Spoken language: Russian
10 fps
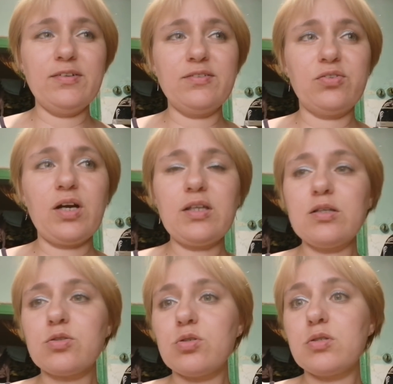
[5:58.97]
в
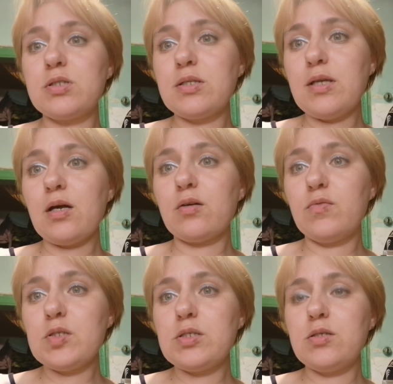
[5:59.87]
каких соцсетях
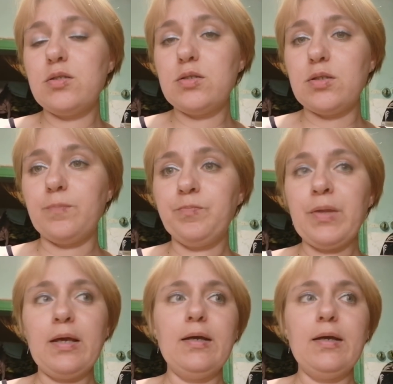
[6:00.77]
вы сидите.